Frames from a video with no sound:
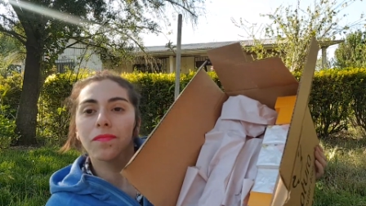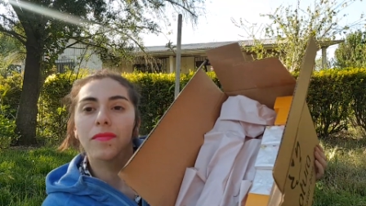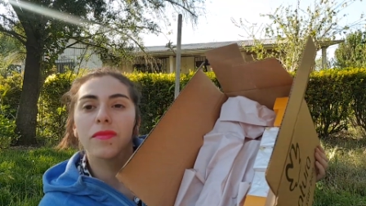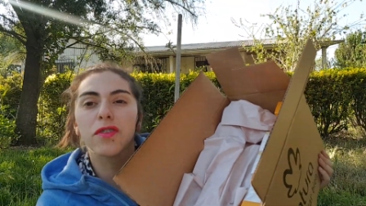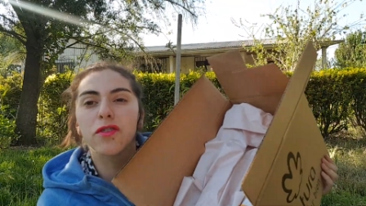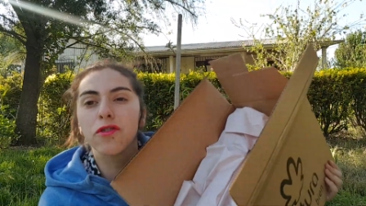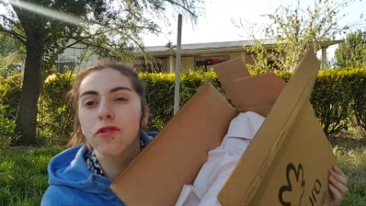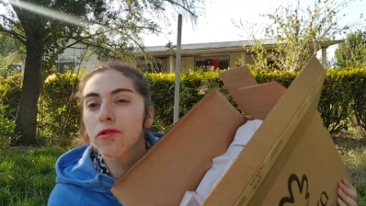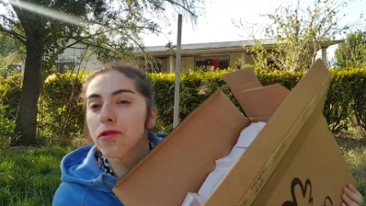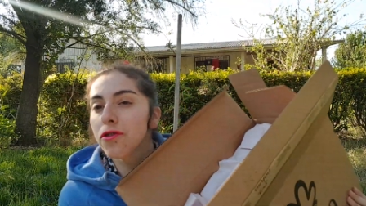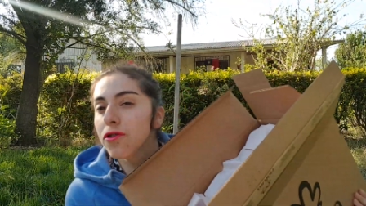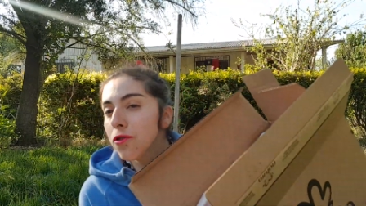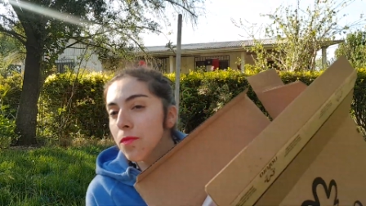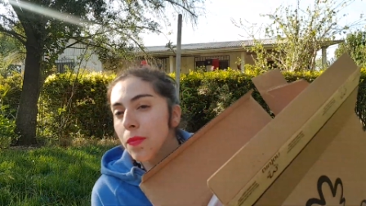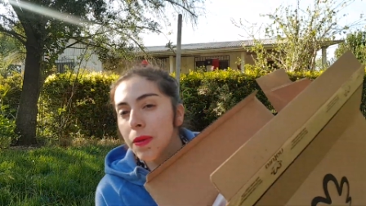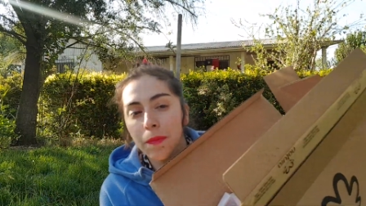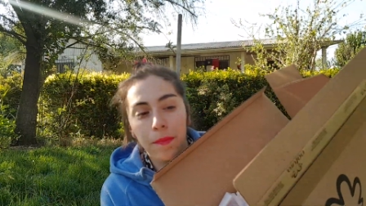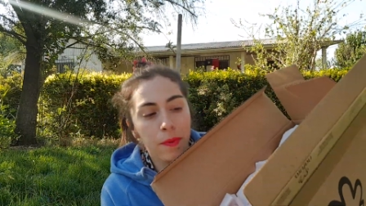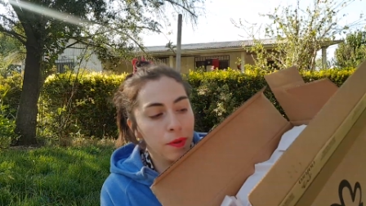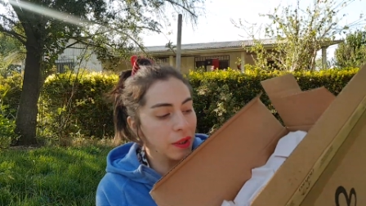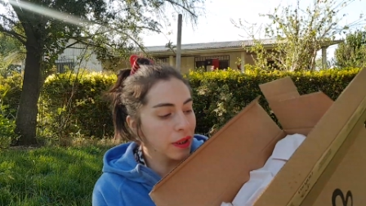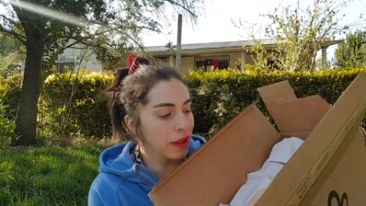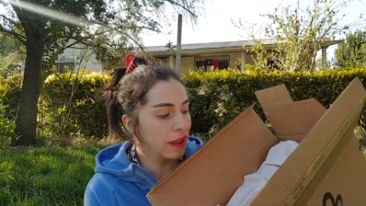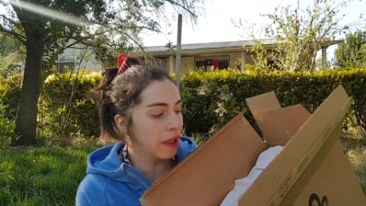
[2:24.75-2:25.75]
Son súper
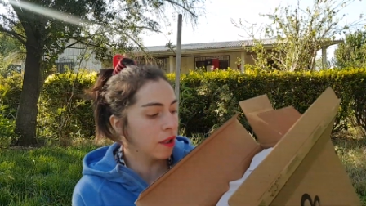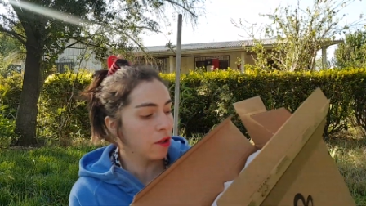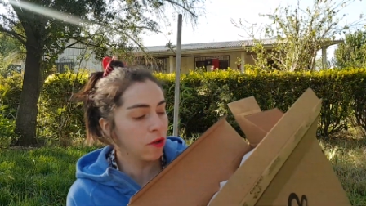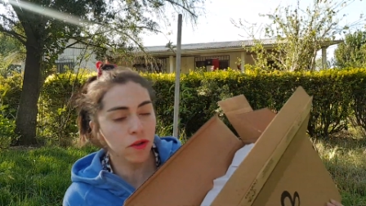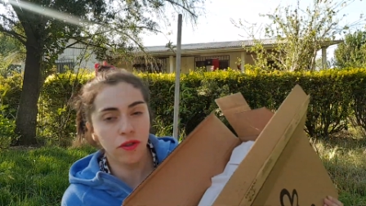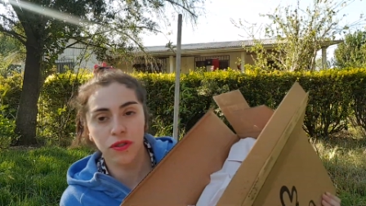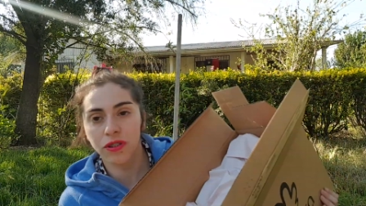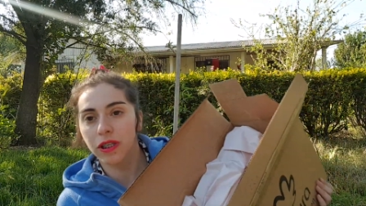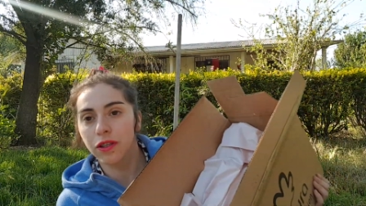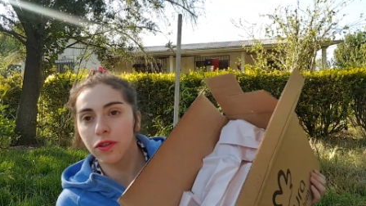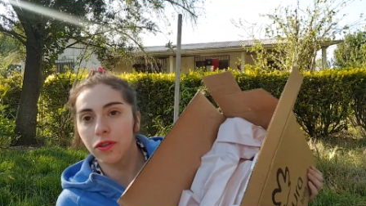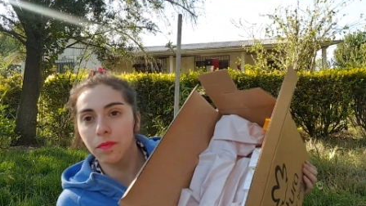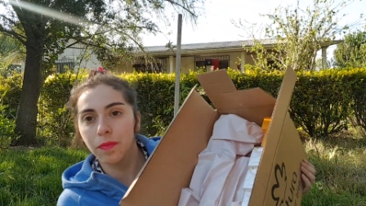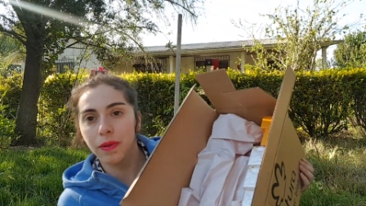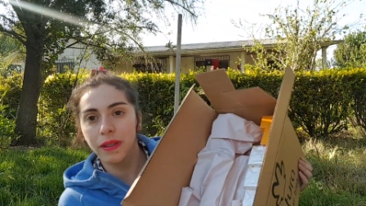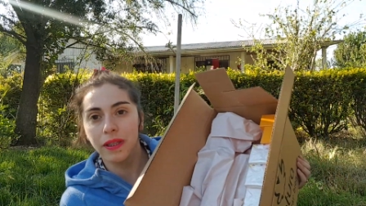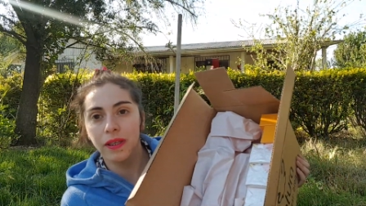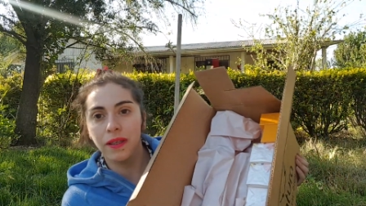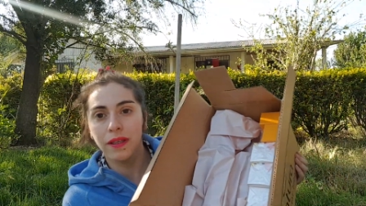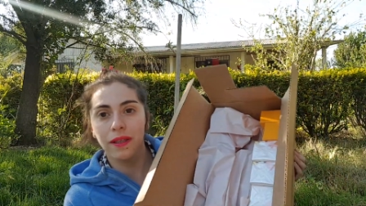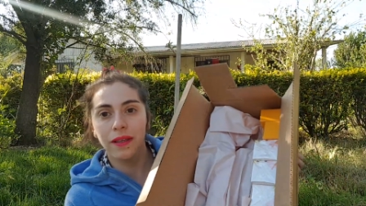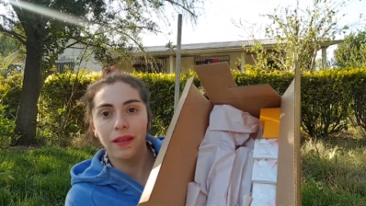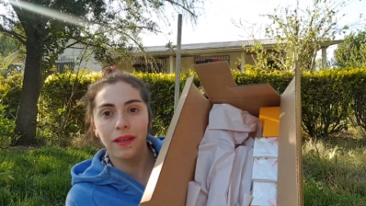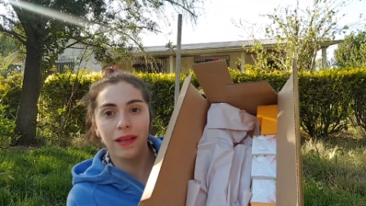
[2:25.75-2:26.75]
poquitas cosas, no
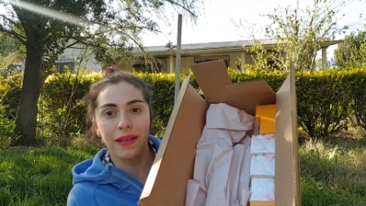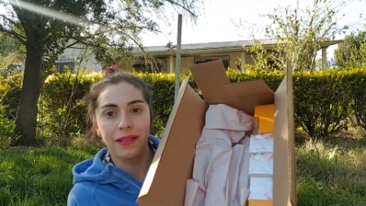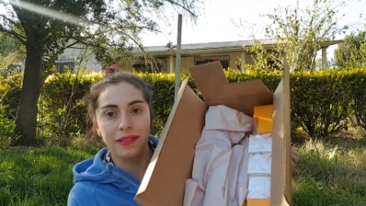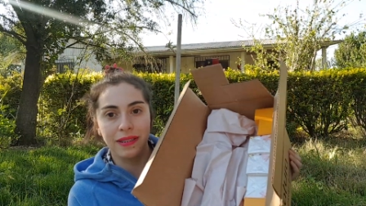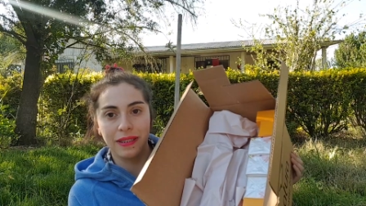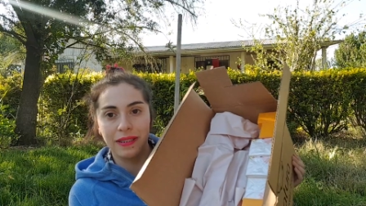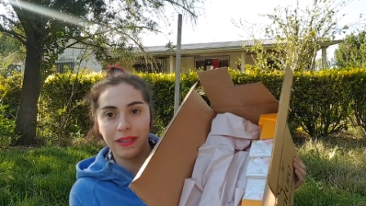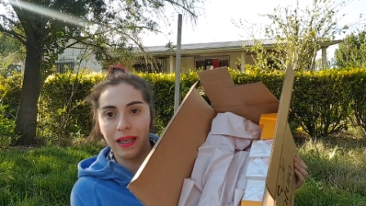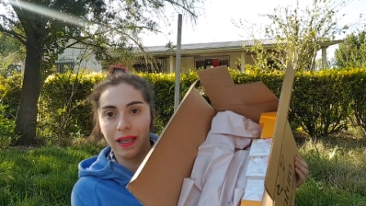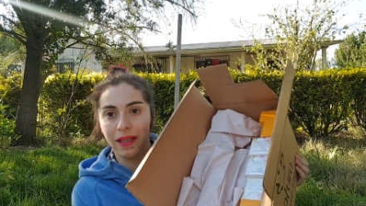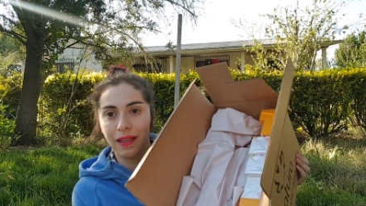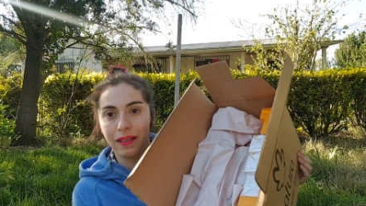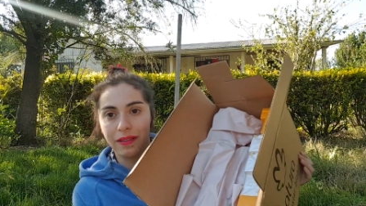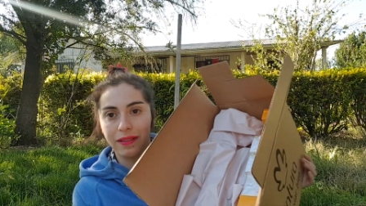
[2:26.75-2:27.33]
pedí casi nada,